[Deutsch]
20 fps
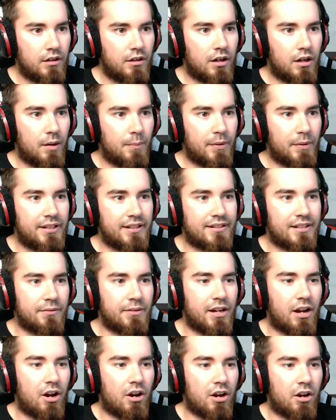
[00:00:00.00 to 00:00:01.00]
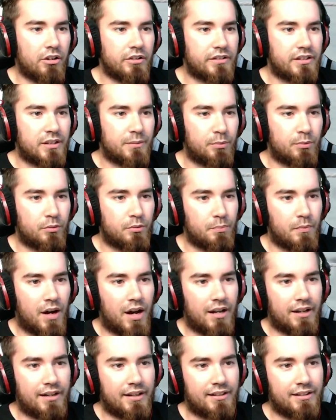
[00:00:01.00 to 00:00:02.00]
Oh, Batista wird auch rausgebucht.
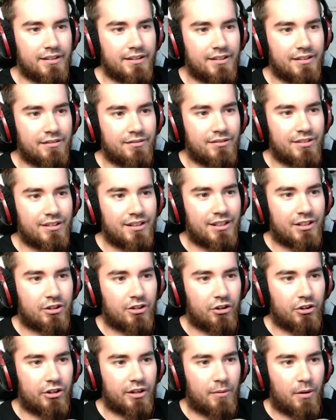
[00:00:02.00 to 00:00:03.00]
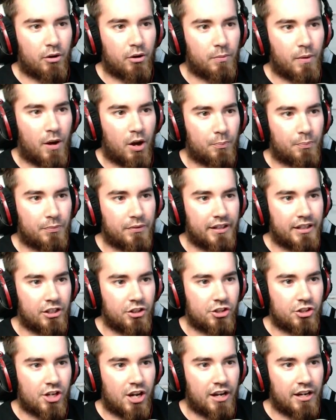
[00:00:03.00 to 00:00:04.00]
Mann, ihr könnt euch aber auch überhaupt nicht
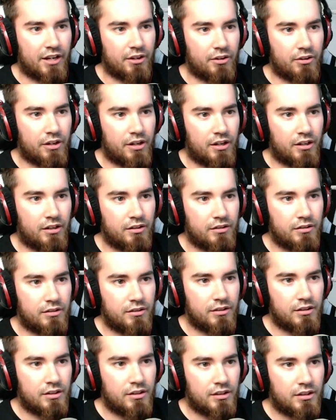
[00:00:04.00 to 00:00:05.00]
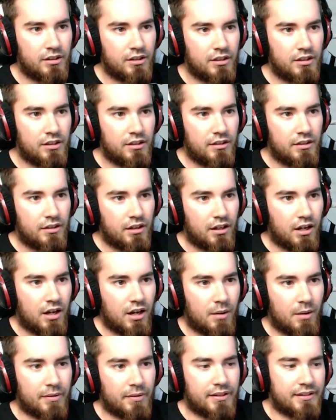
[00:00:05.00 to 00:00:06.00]
entscheiden, oder?
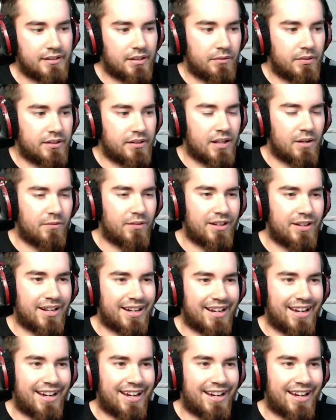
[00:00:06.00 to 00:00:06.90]
Oh, Batista wird jetzt einfach in der